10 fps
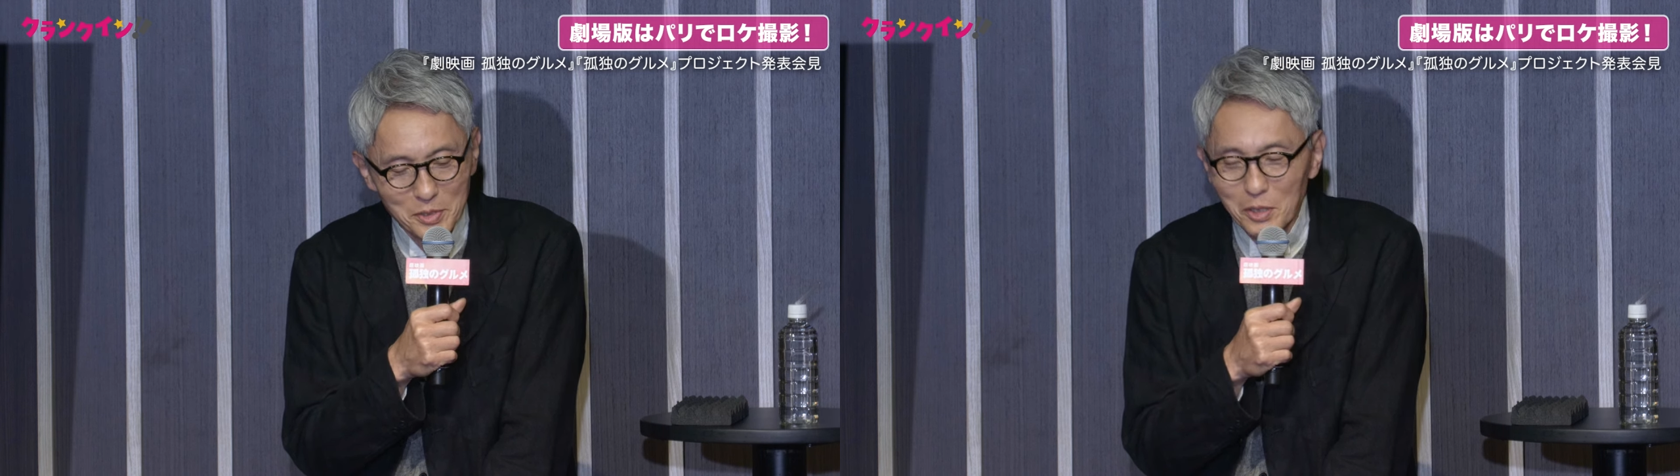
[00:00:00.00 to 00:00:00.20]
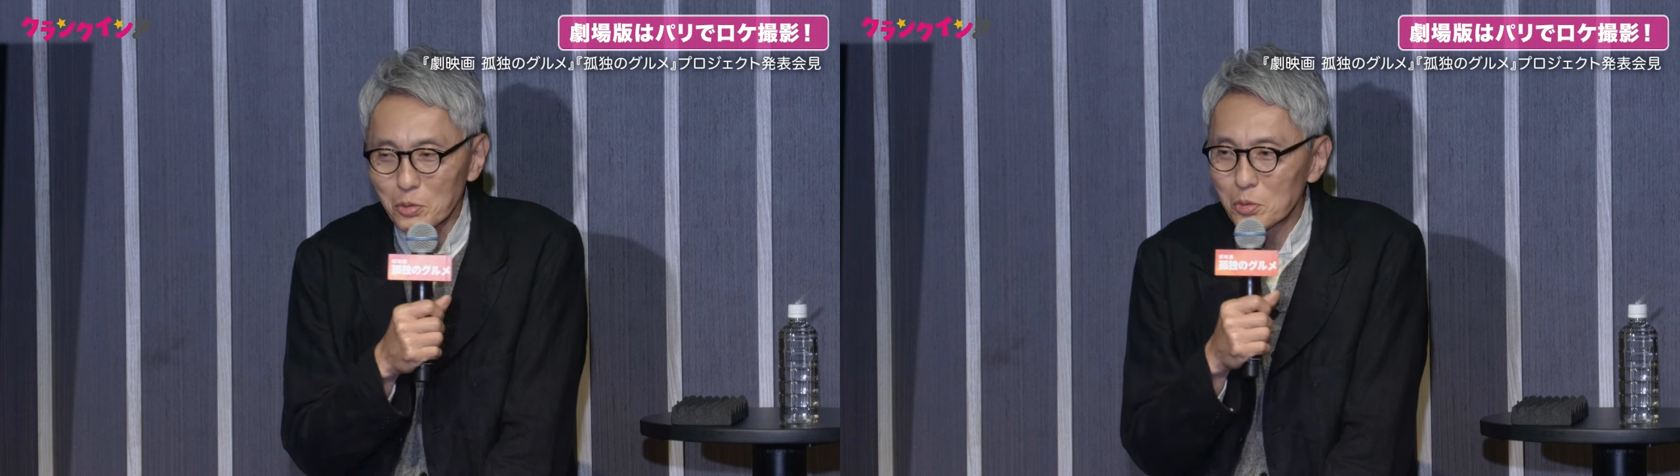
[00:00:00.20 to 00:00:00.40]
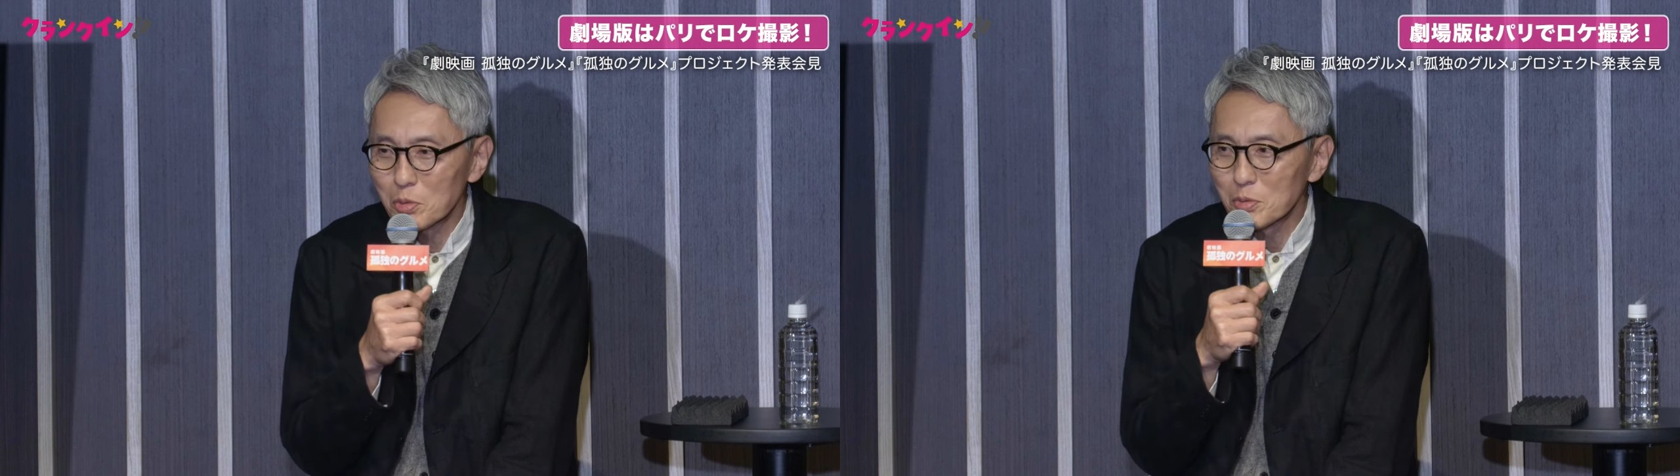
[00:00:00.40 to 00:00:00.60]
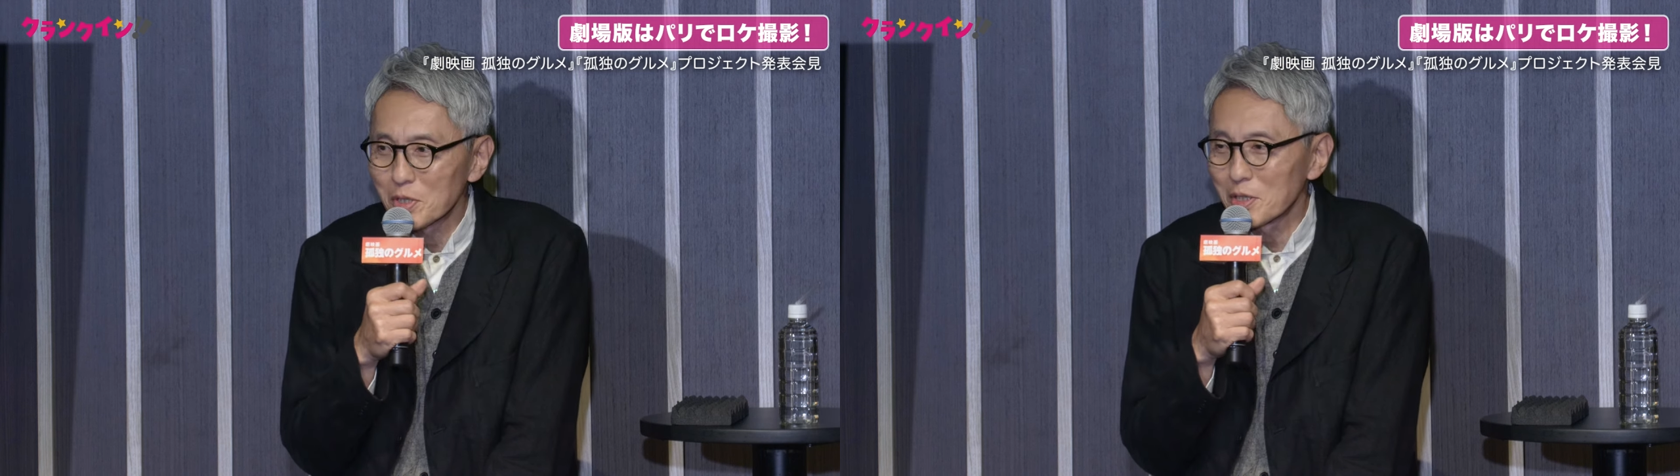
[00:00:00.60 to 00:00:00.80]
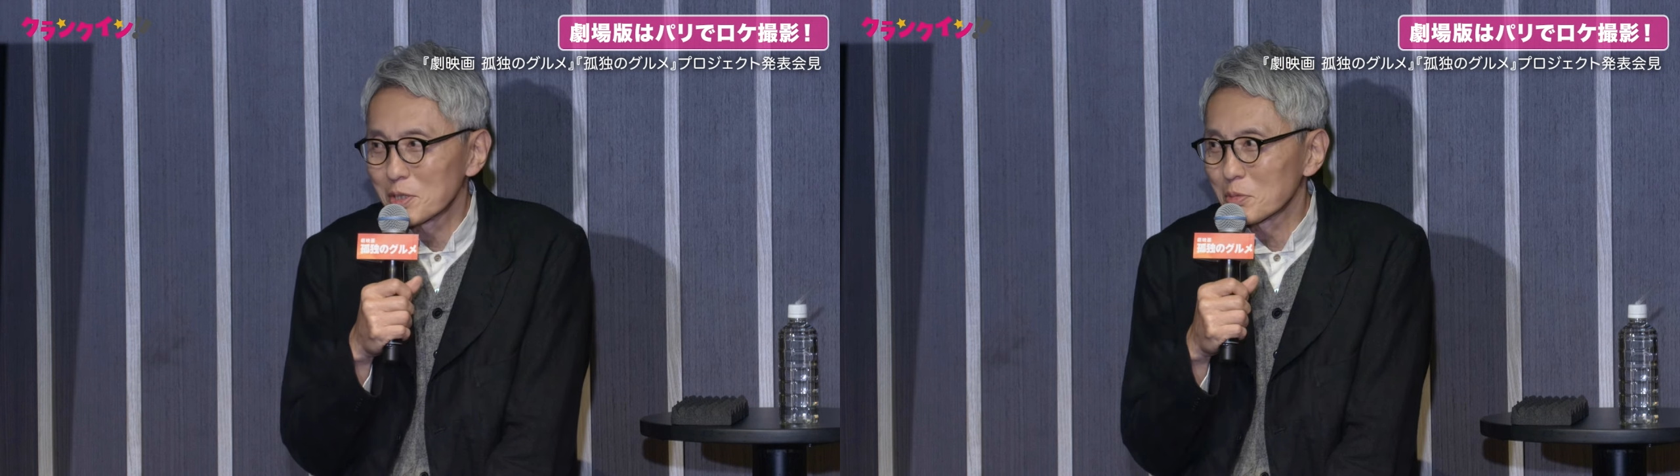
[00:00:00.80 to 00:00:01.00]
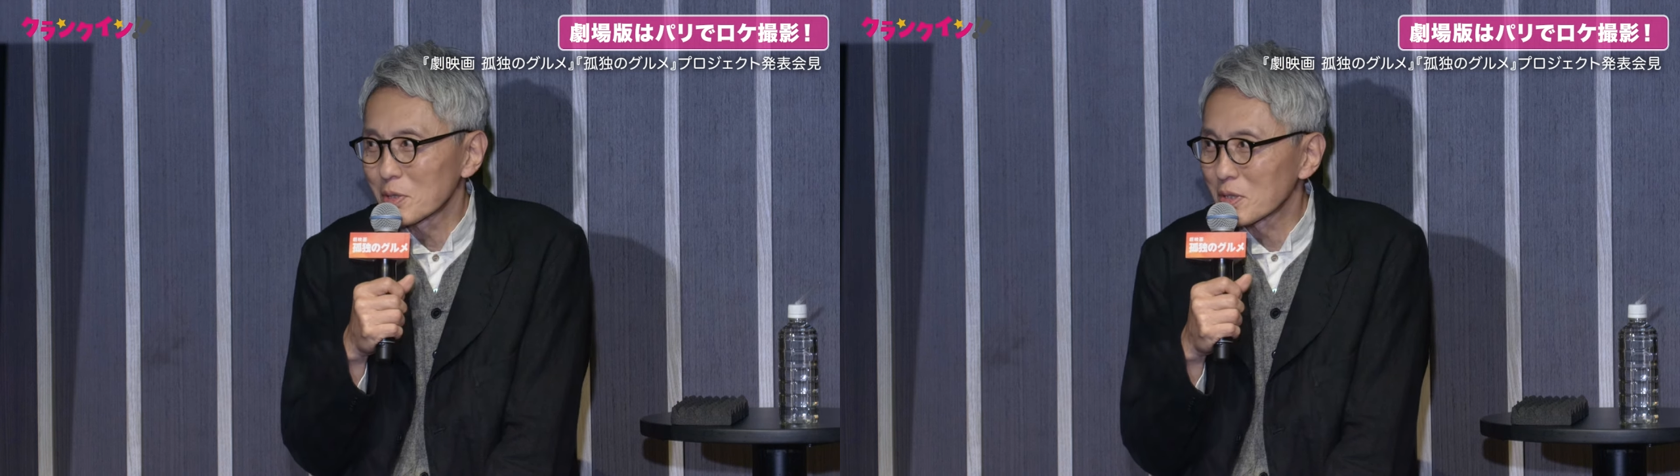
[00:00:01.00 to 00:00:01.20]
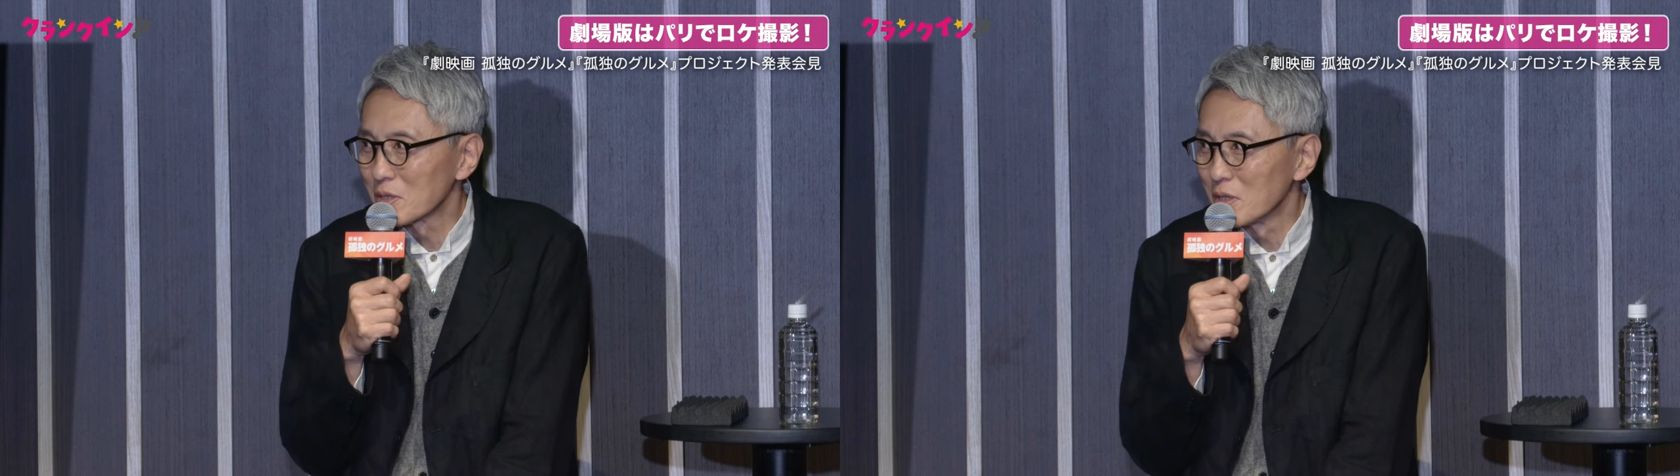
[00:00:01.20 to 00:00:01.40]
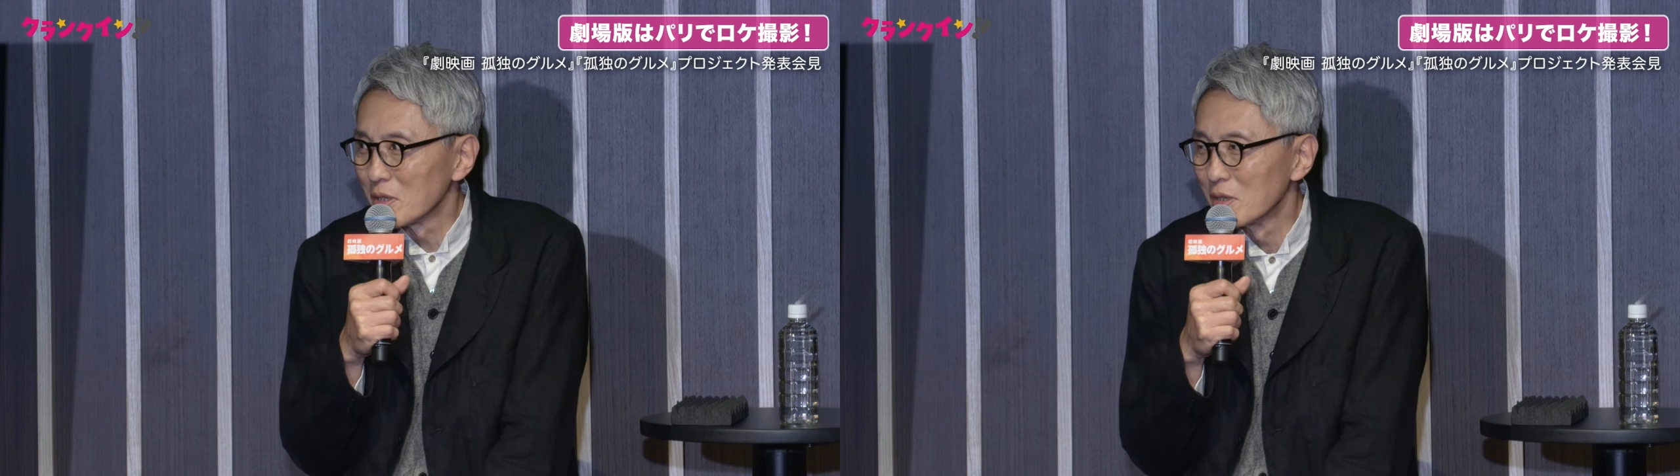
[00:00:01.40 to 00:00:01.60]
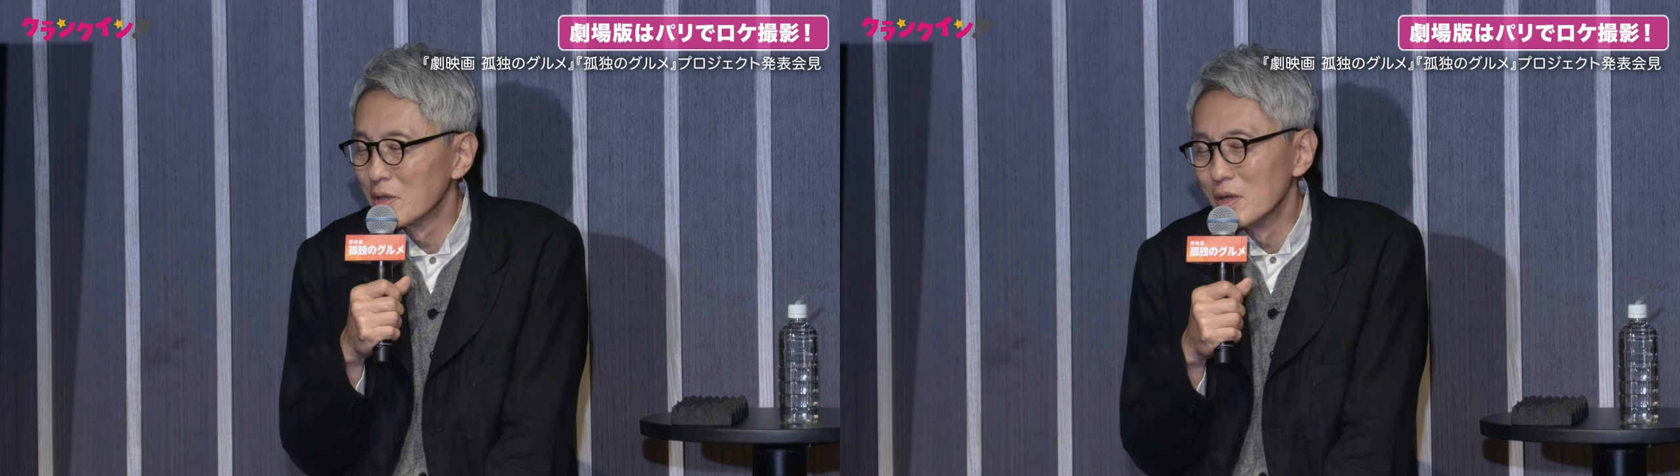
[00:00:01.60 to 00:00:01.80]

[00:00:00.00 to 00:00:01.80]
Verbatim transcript: 最高の天気の中で